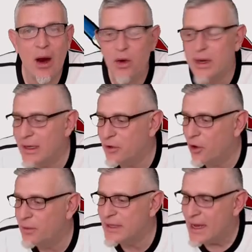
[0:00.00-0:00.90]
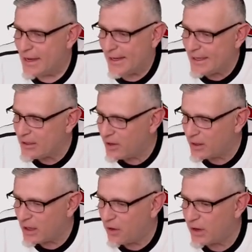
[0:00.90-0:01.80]
auch hinkommt. Ich
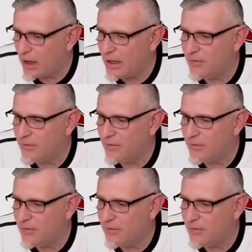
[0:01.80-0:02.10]
werde auf alle